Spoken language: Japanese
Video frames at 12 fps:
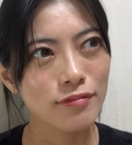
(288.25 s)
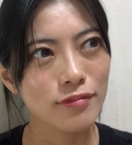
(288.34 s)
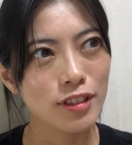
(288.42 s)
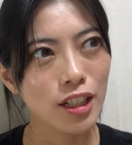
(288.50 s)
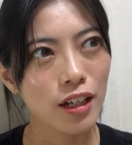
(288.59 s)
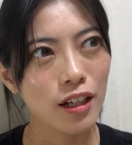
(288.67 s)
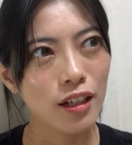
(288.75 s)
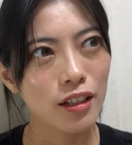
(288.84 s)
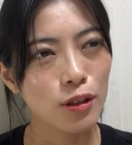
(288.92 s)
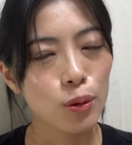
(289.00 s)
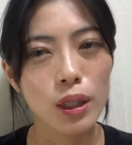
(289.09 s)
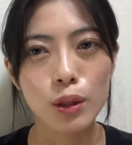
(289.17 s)

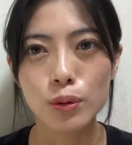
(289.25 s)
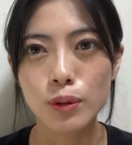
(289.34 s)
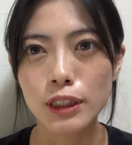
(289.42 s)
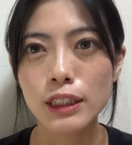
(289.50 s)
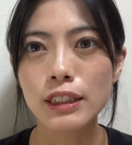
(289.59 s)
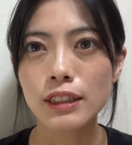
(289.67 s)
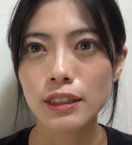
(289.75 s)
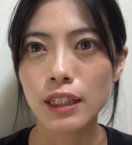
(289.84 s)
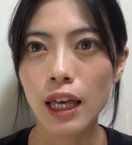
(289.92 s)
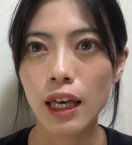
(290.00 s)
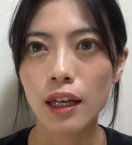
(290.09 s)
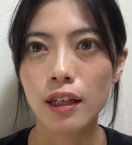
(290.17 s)
じゃあ他の国に行っ
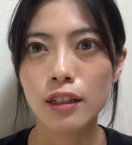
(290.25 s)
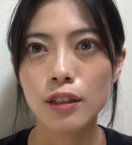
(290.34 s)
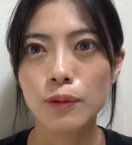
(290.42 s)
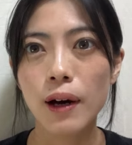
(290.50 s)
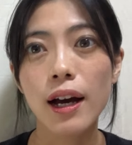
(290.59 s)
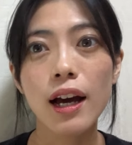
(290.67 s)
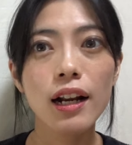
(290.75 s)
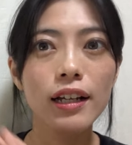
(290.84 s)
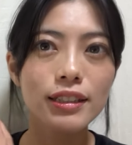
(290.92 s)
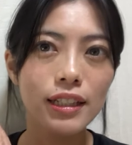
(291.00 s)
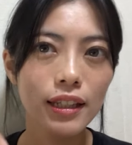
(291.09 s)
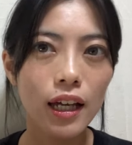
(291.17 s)
て、和柄
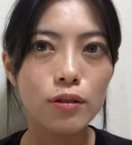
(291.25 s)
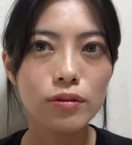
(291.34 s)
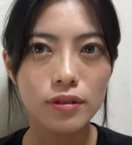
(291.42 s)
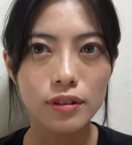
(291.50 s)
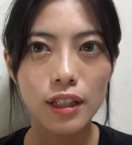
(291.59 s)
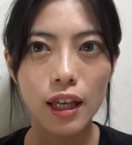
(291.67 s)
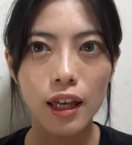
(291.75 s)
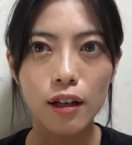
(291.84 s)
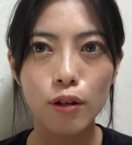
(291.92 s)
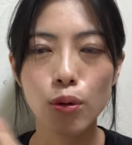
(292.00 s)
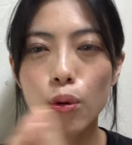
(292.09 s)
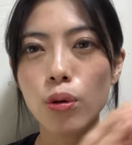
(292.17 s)
じゃなくて、
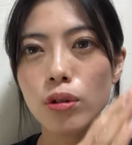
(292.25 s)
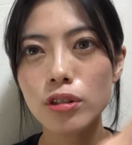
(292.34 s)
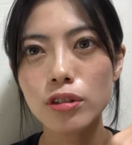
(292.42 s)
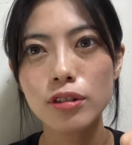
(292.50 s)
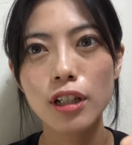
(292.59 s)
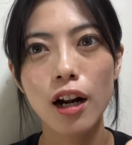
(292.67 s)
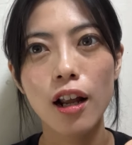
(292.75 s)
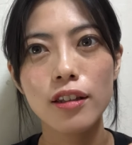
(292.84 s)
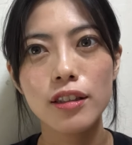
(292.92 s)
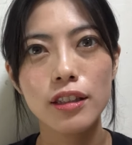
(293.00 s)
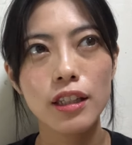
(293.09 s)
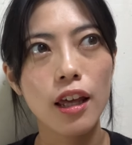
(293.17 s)
こういう柄っ
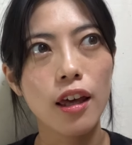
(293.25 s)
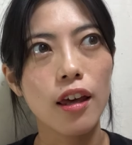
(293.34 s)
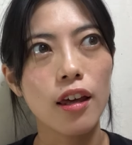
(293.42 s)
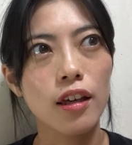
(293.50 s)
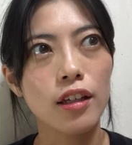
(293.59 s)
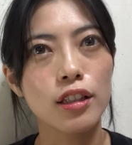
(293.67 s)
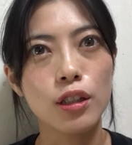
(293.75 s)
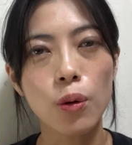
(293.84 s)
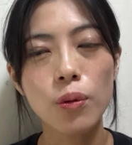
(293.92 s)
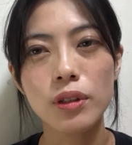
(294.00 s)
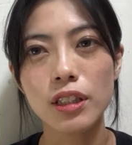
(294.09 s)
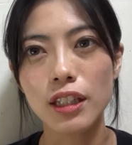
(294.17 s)
て日
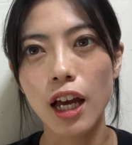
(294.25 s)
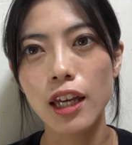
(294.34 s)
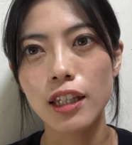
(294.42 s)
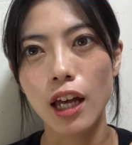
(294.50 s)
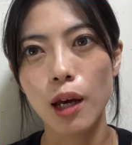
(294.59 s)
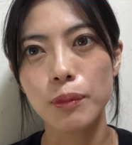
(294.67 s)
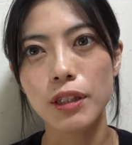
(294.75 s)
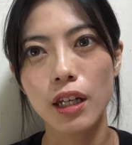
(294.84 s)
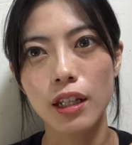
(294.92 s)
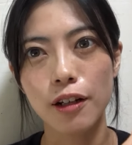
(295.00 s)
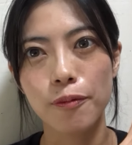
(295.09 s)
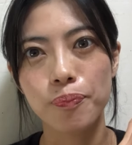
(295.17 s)
本にないなみたい
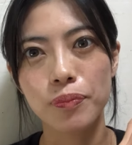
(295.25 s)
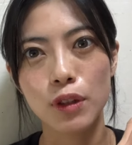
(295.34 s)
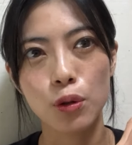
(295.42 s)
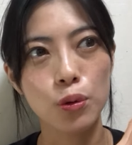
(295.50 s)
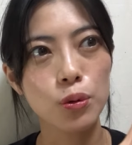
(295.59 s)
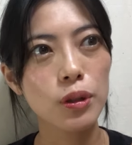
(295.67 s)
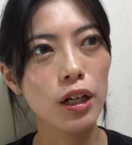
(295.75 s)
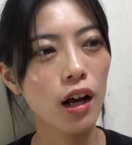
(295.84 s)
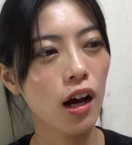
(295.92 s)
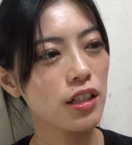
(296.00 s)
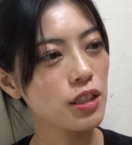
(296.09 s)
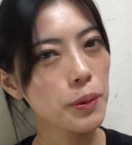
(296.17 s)
な、この柄
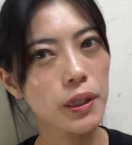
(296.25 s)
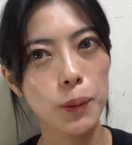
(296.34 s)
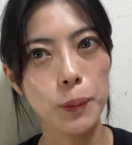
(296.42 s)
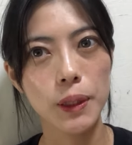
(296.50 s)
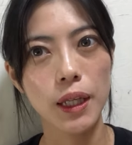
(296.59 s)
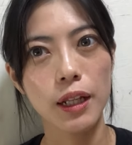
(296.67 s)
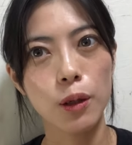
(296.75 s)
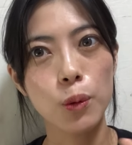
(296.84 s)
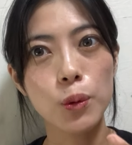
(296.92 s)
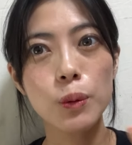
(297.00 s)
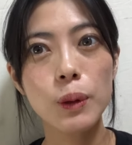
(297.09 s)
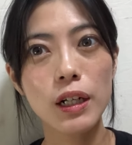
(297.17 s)
初めて見たな、
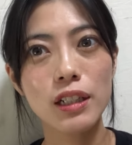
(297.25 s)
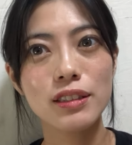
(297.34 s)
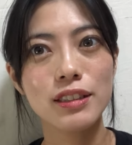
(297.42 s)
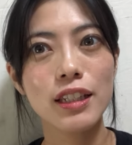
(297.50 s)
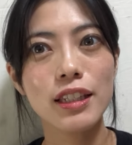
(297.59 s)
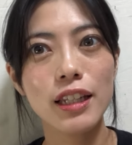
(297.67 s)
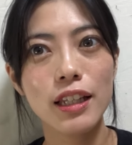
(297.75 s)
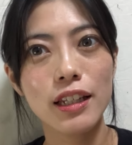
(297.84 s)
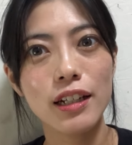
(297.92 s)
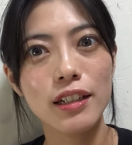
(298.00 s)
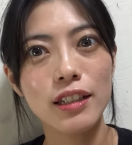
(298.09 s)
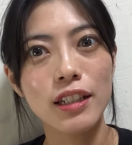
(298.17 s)
この柄素敵だ
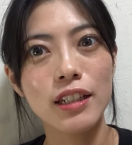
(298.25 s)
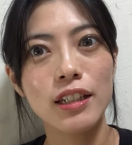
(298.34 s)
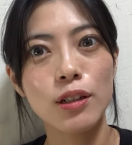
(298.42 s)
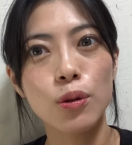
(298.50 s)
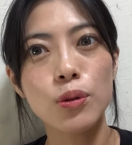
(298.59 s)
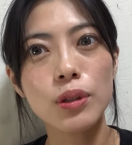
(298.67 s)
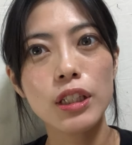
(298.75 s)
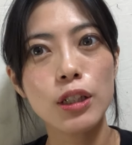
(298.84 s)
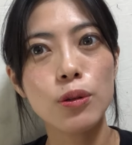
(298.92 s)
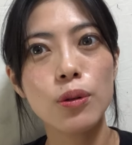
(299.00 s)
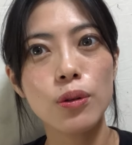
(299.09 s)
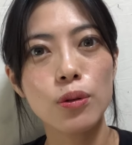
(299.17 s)
な、この
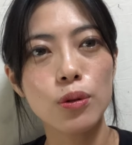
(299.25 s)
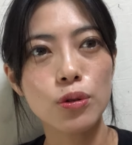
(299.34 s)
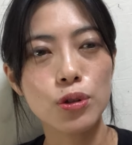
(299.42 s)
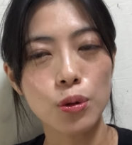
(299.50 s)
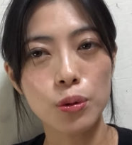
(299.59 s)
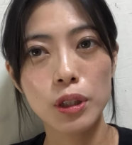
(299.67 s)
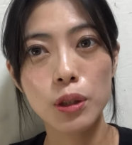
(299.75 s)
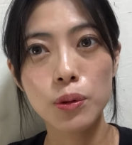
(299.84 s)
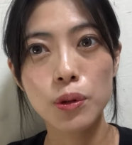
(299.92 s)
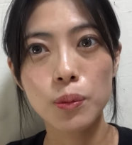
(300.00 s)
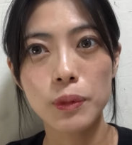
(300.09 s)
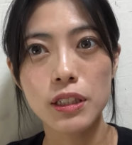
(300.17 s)
色、この食器の
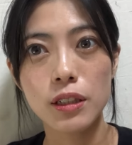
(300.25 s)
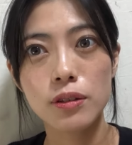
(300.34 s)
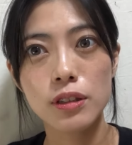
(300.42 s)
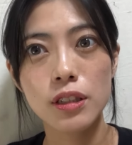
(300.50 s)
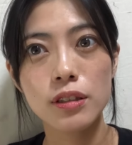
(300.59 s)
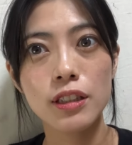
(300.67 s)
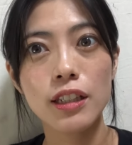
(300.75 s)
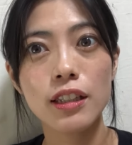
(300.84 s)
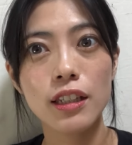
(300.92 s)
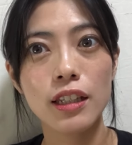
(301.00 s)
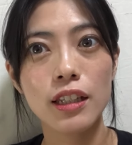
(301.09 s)
色めちゃくちゃ素敵だ